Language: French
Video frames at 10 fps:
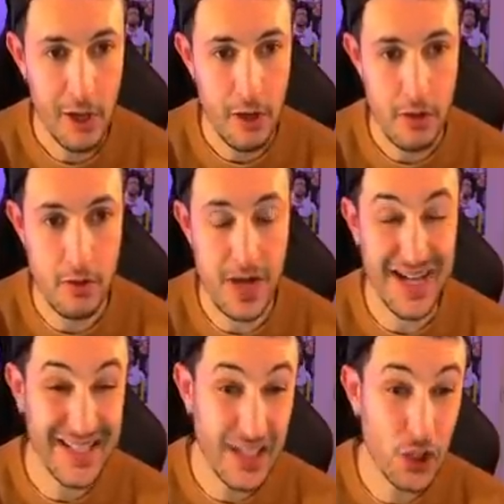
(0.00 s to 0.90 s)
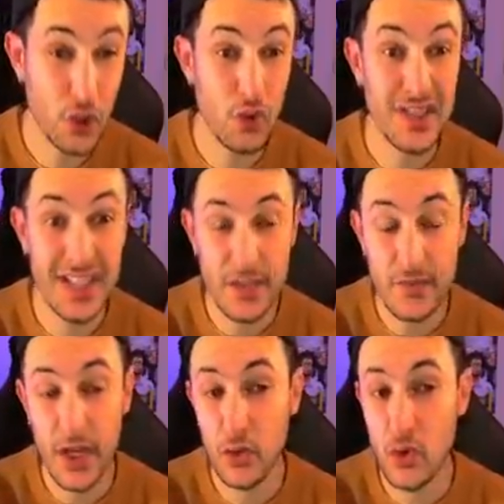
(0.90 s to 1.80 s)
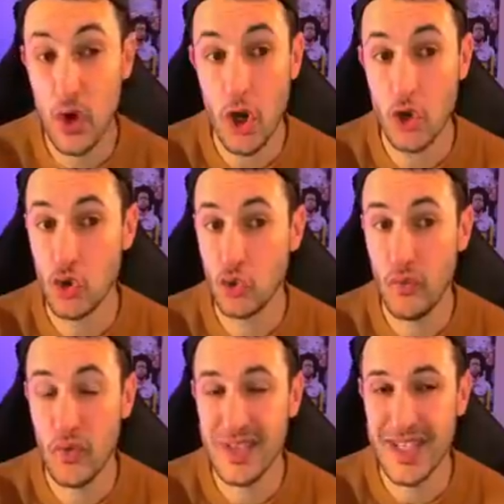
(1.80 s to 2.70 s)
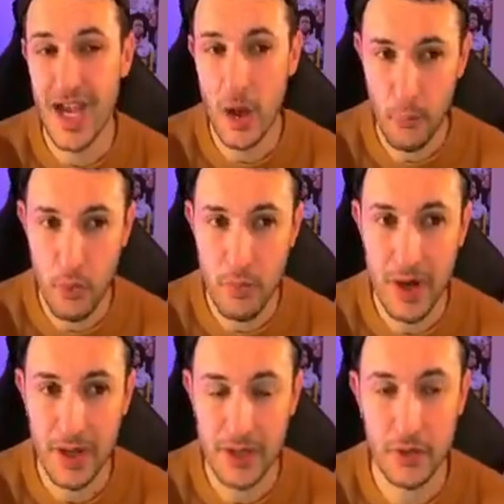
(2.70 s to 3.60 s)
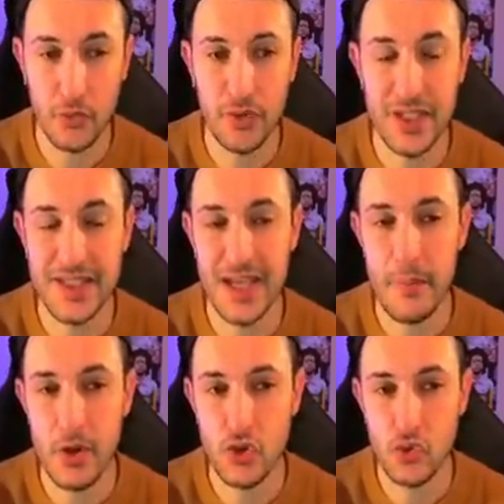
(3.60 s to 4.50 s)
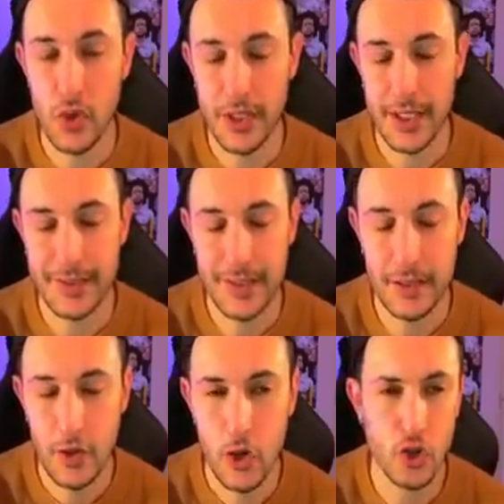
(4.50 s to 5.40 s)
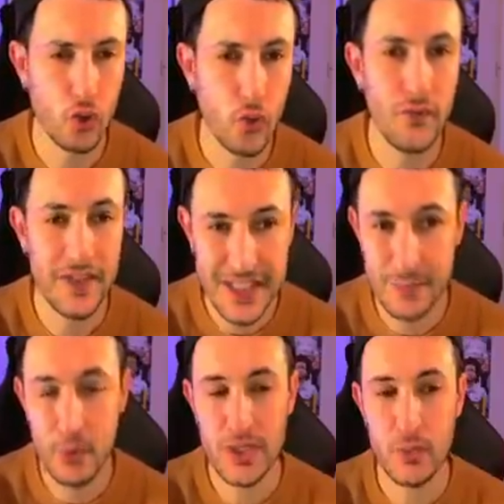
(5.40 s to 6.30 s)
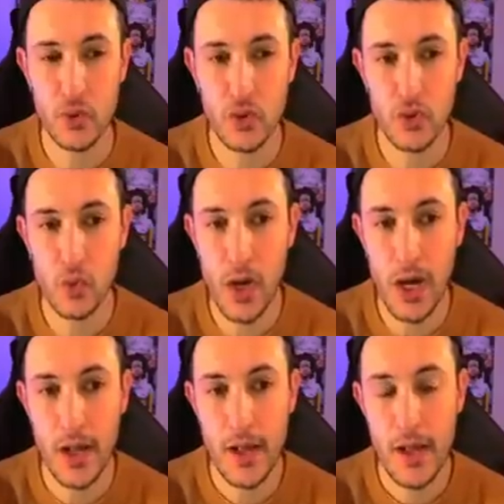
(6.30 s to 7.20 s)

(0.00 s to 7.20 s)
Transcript: Euh, Ascensio 7,1, je trouve que c'est un peu bas étant donné que c'est quand même un joueur qui a été, je trouve, disponible ce soir